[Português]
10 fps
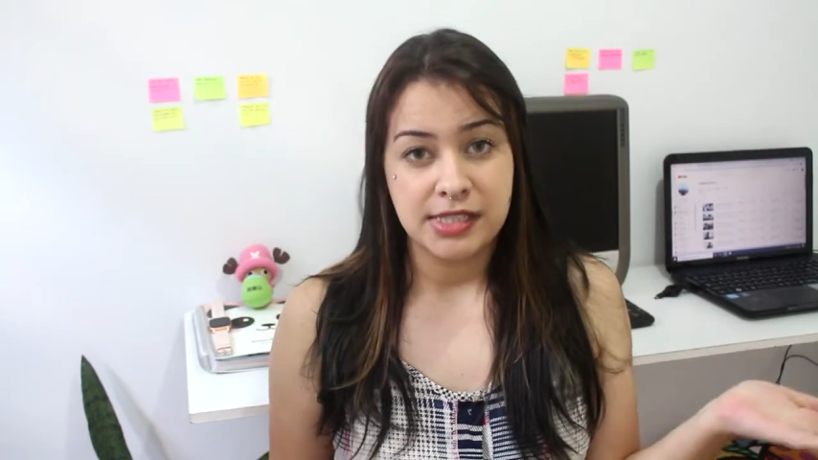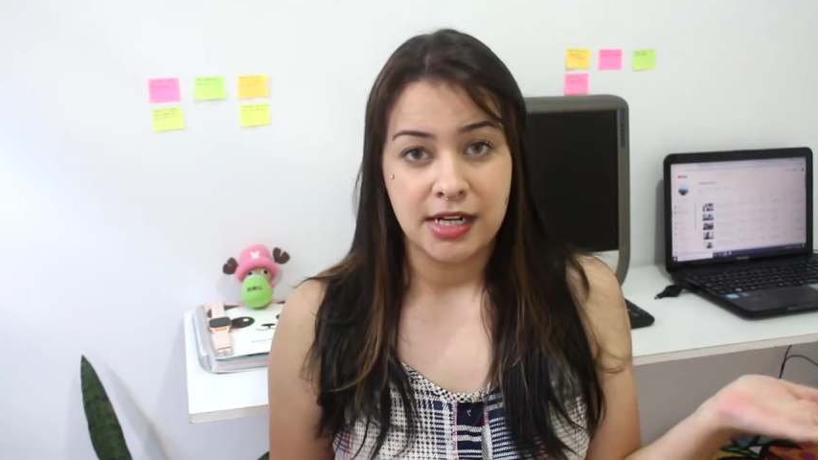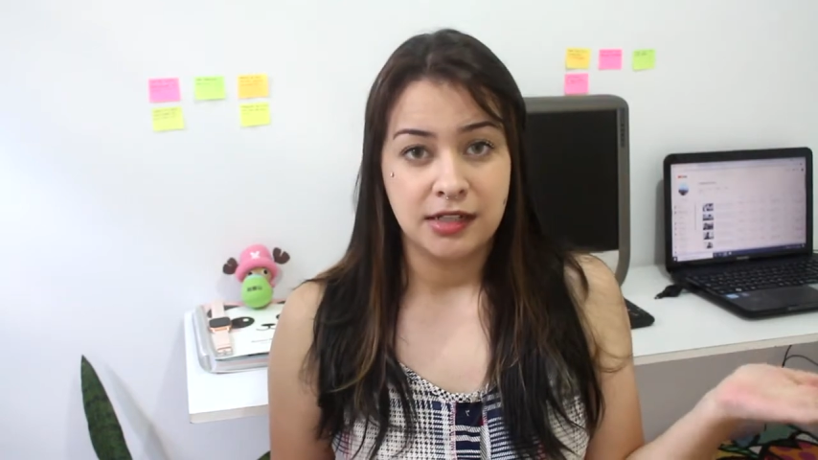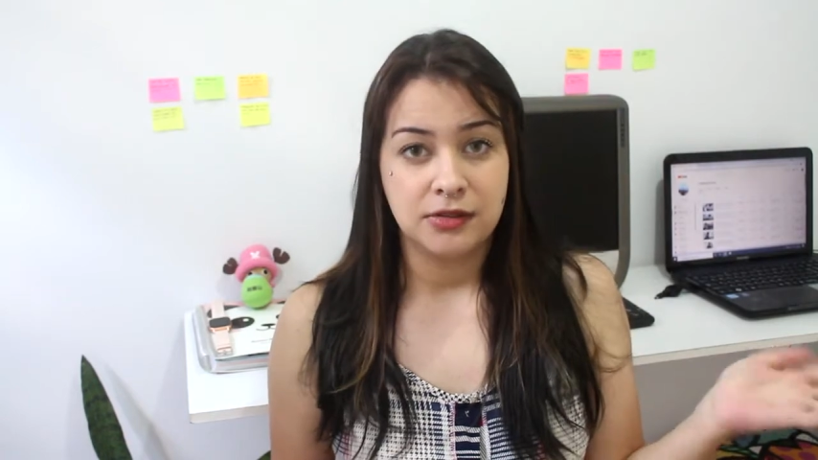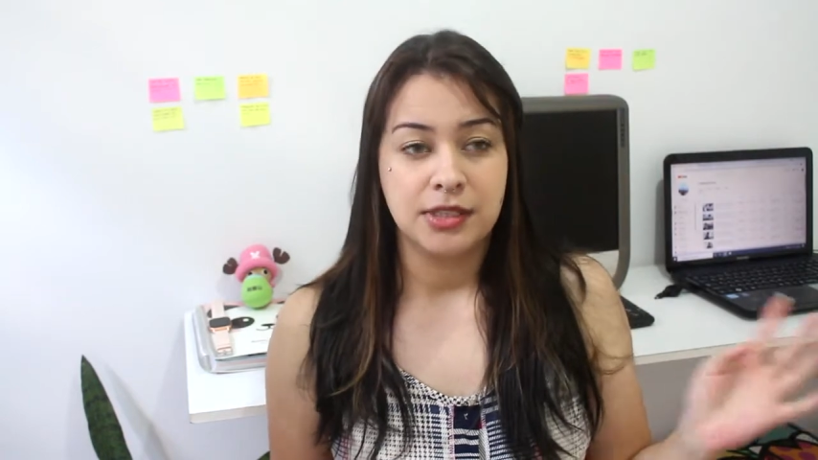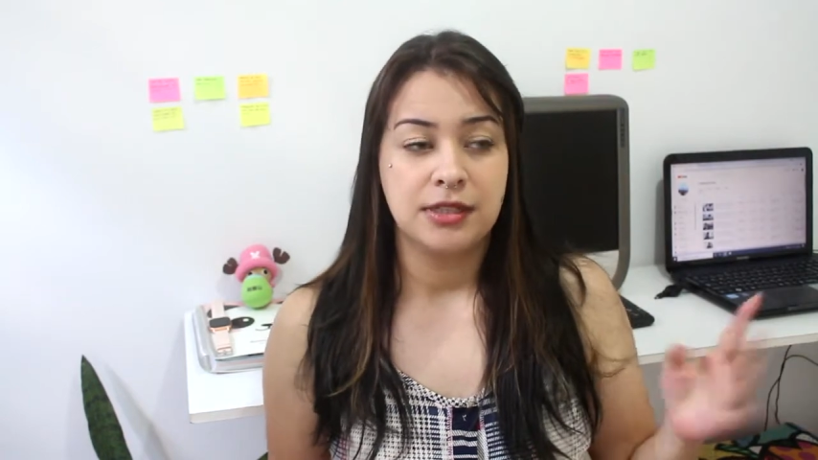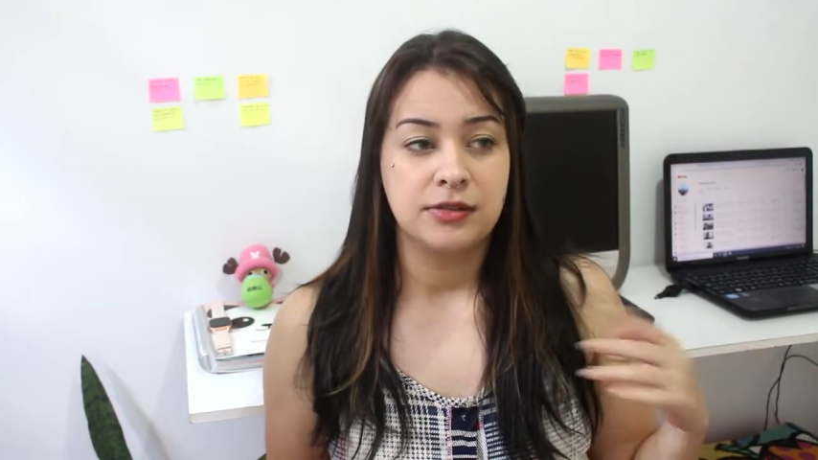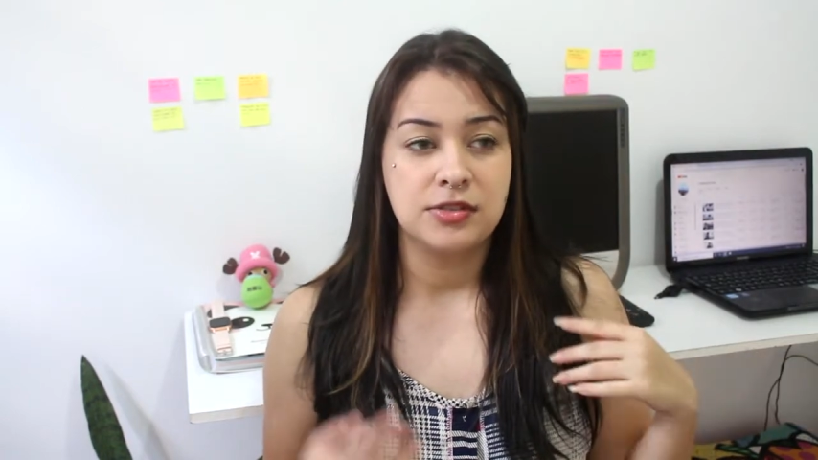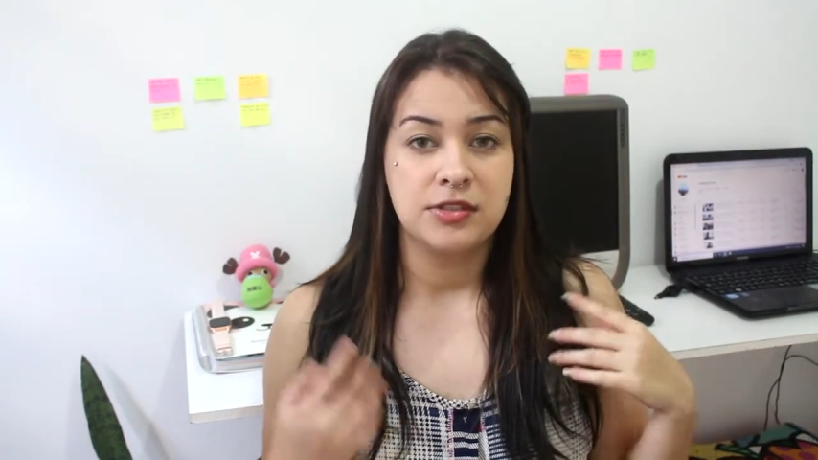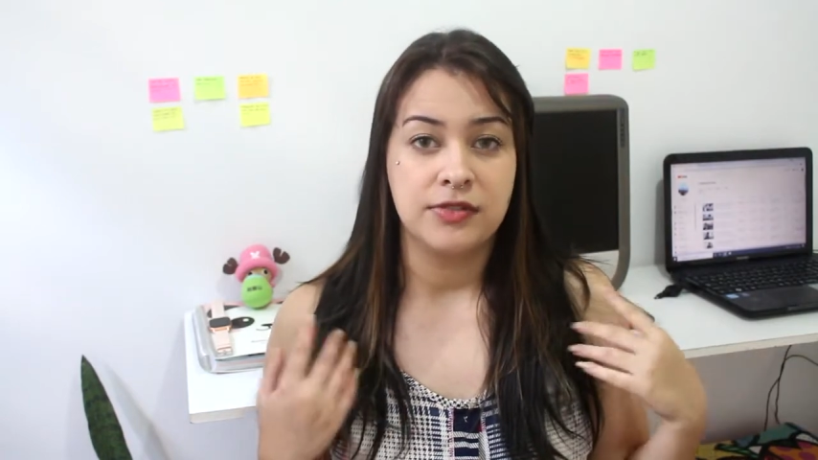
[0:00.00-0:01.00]
certo, então
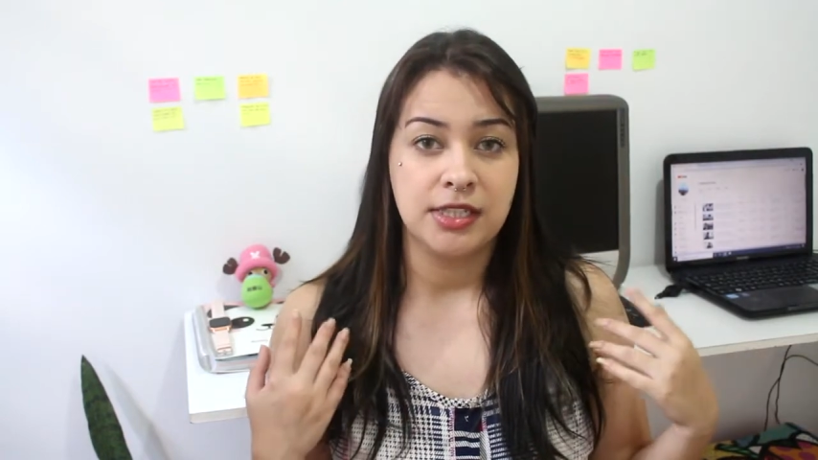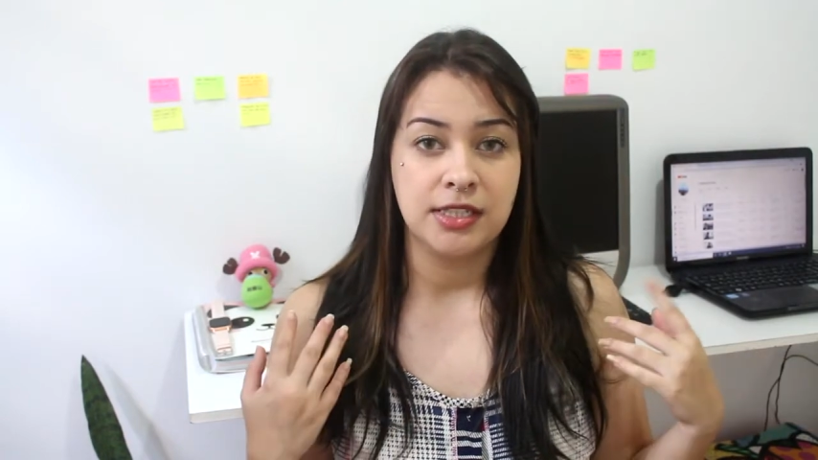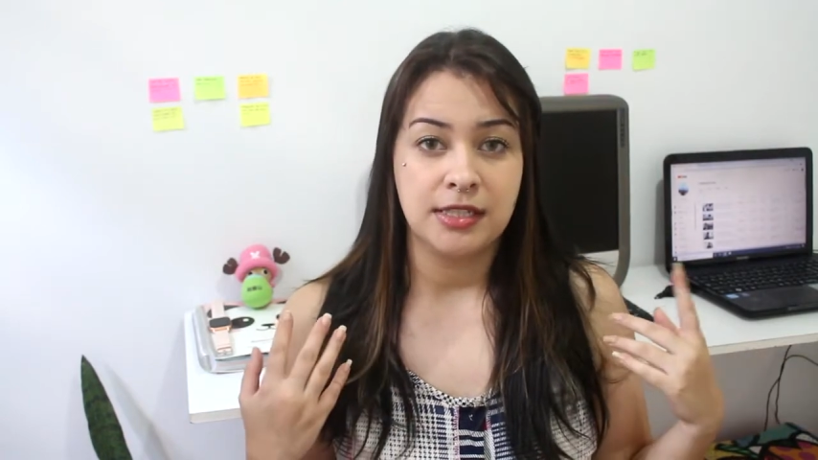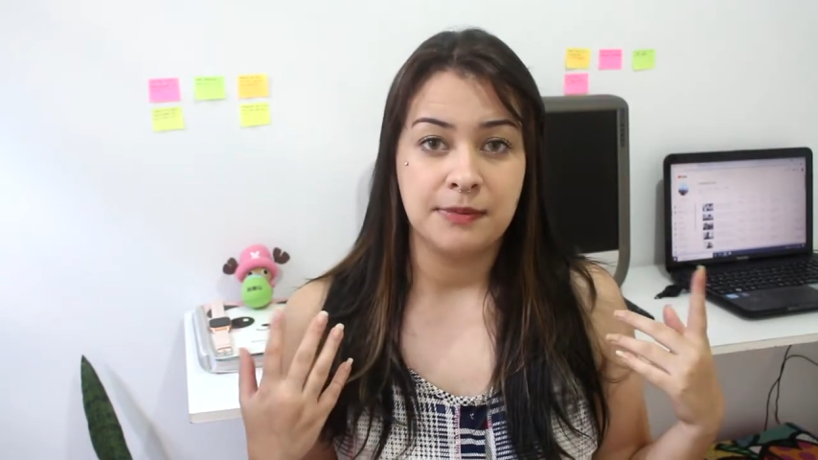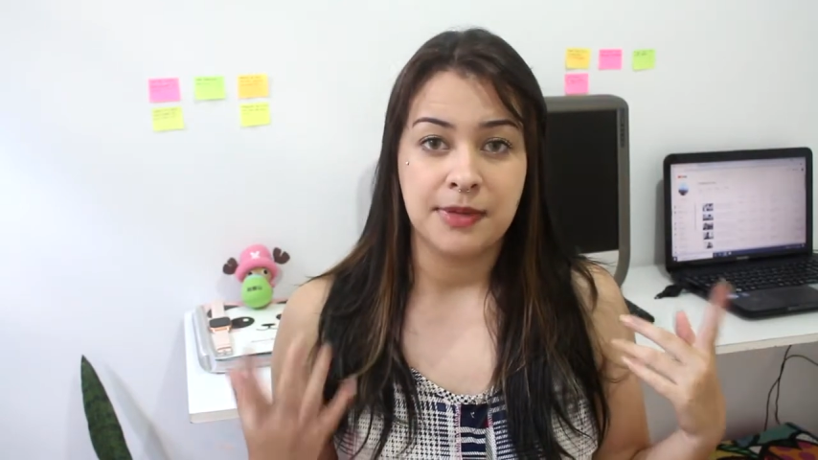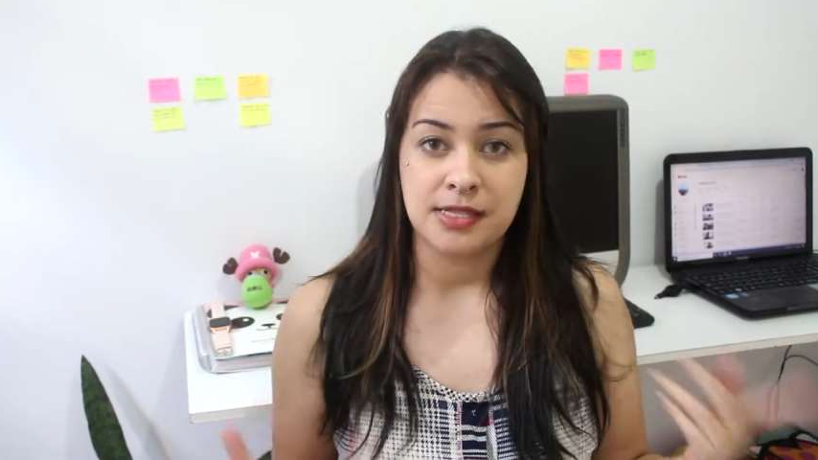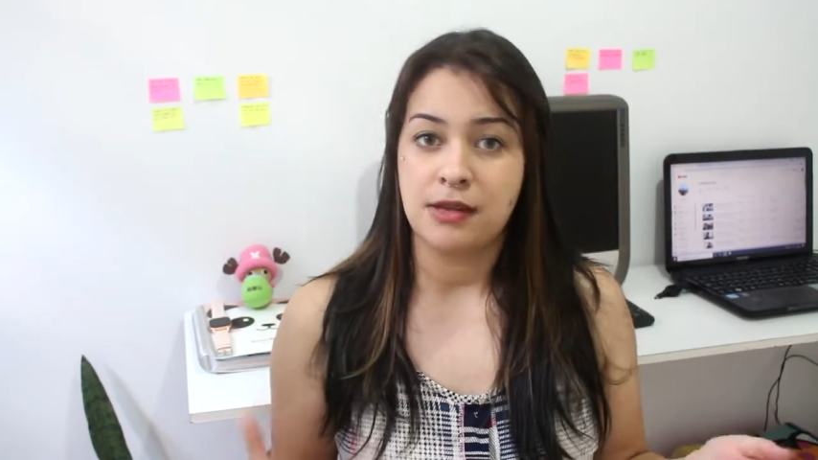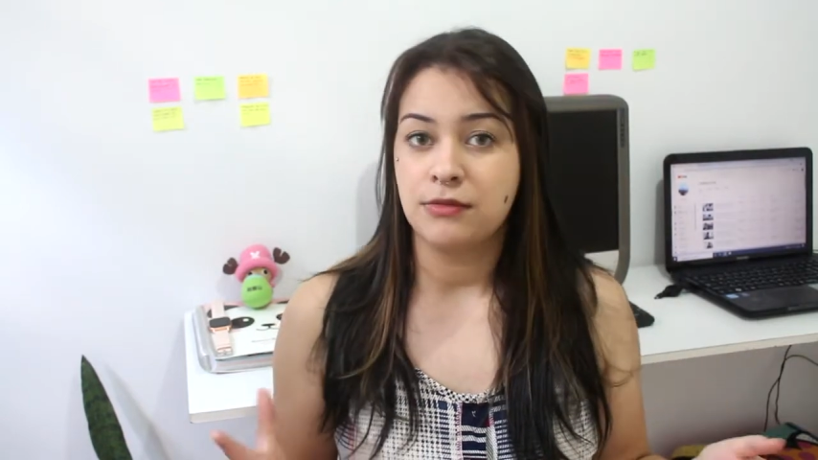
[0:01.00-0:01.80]
eu tive que passar